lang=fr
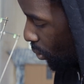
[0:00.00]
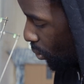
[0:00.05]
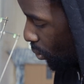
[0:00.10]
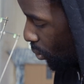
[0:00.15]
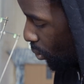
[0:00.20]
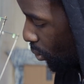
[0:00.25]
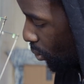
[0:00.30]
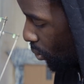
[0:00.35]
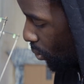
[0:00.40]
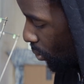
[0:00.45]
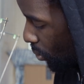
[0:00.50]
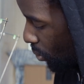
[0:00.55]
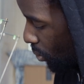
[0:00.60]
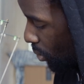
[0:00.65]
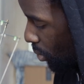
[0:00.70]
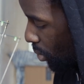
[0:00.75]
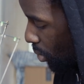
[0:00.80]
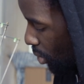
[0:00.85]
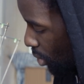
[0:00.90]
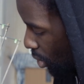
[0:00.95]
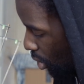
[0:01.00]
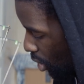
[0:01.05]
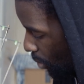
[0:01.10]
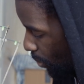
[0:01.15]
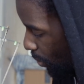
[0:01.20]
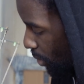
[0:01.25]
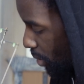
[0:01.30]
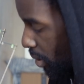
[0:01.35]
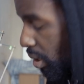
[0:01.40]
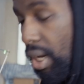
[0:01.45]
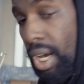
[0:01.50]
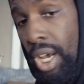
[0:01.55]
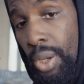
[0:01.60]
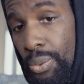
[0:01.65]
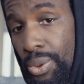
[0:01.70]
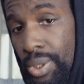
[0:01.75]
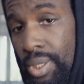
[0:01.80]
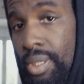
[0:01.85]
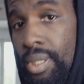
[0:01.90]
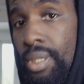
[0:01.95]
2 secondes, hop, 1
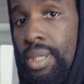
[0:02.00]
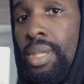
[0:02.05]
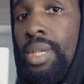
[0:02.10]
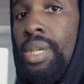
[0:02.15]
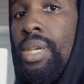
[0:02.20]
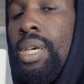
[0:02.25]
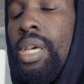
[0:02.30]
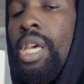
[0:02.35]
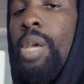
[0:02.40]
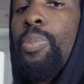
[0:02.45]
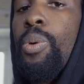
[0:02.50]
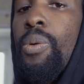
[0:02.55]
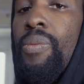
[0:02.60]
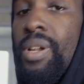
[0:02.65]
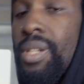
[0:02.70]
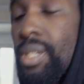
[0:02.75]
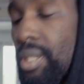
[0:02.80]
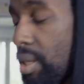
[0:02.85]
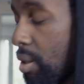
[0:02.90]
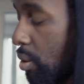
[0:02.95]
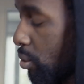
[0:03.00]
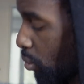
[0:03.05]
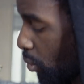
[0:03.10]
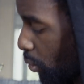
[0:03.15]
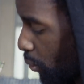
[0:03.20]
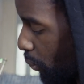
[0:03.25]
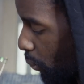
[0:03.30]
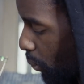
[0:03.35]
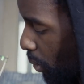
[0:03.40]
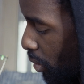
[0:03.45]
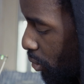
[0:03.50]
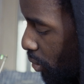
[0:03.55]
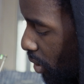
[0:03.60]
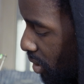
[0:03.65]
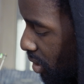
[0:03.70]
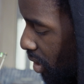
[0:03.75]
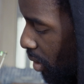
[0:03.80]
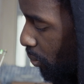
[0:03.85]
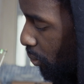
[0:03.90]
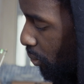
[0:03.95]
8. Et pour valider, encore une fois, je
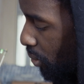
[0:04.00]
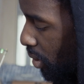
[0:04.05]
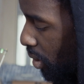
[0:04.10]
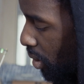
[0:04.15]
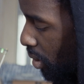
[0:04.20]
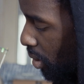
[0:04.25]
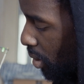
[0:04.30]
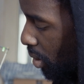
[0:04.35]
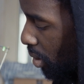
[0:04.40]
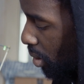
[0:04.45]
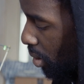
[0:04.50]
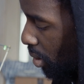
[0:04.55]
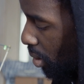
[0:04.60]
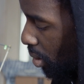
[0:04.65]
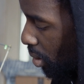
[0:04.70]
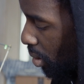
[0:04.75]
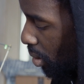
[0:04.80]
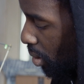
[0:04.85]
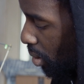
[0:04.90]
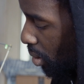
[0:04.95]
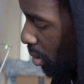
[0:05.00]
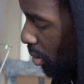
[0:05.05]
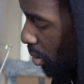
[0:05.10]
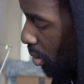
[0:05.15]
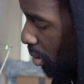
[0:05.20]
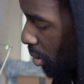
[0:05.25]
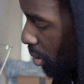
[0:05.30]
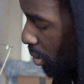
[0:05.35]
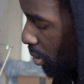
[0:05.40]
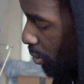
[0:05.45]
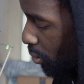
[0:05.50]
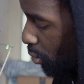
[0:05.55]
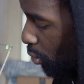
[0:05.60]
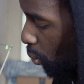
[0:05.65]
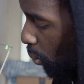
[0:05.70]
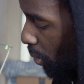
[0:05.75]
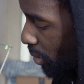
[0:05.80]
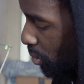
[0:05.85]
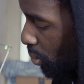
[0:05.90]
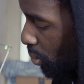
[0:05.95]
reste appuyé 3 euh,